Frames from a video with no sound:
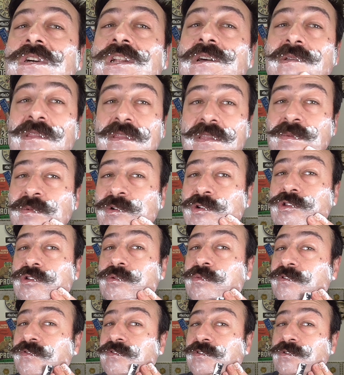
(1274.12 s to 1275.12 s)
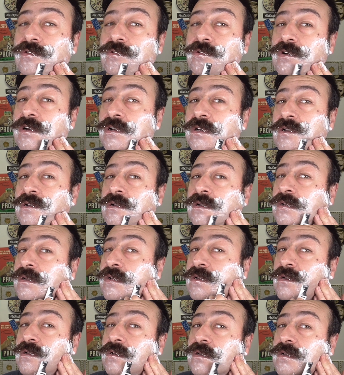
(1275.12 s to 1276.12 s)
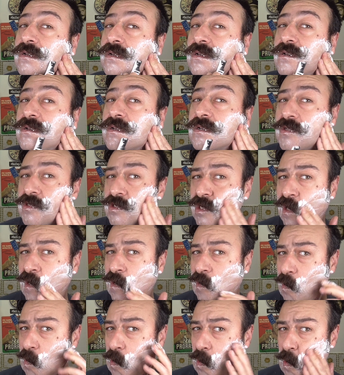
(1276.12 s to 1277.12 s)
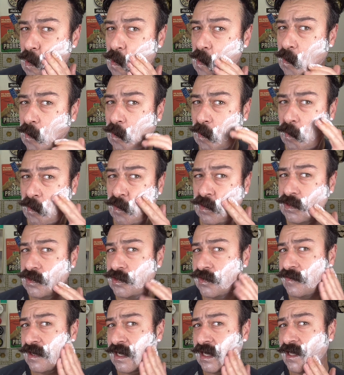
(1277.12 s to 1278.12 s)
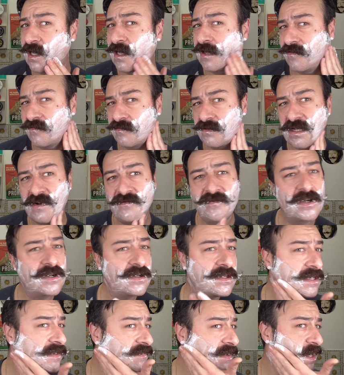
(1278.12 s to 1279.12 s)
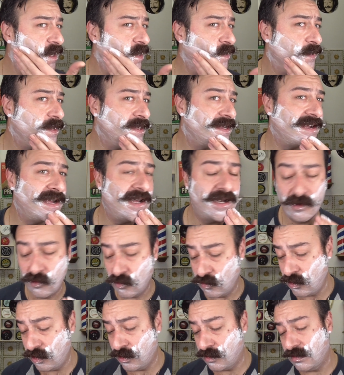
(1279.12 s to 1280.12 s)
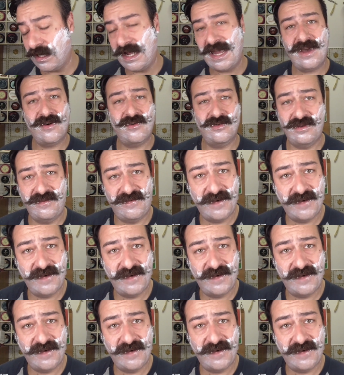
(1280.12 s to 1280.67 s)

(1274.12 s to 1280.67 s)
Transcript: veramente molto profondo, eh? Cioè, questo vale, tra virgolette, vale la pena. L'unico neo